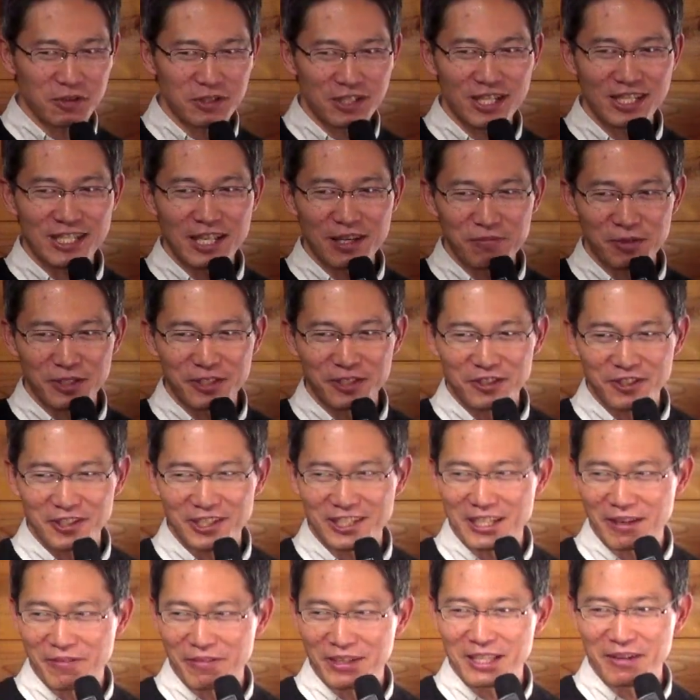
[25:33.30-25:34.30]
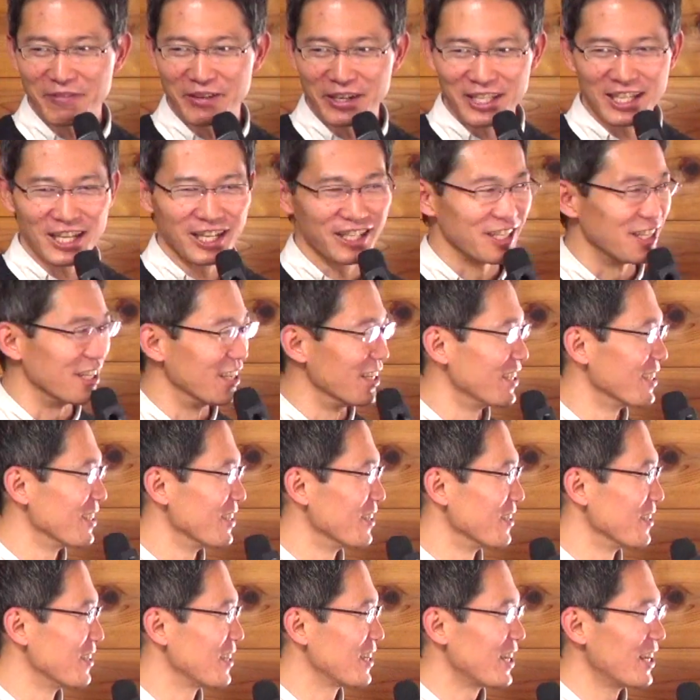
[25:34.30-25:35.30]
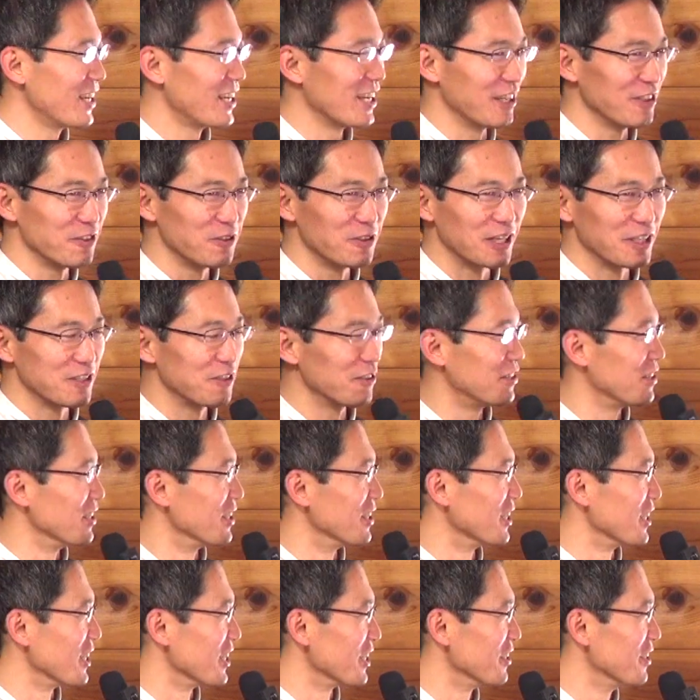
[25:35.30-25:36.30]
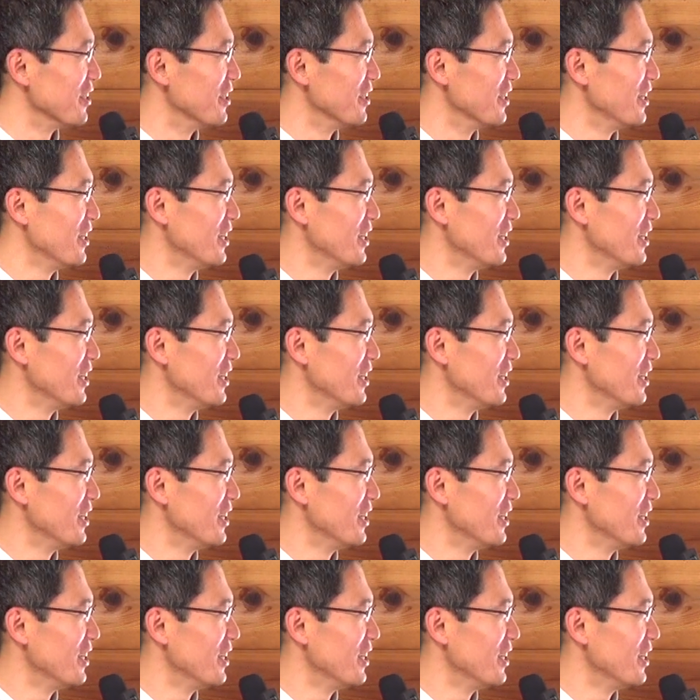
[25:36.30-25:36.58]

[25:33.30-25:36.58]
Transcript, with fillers: 塩田さんもその時たまたまいたんだよね彼が動画撮ってんだけど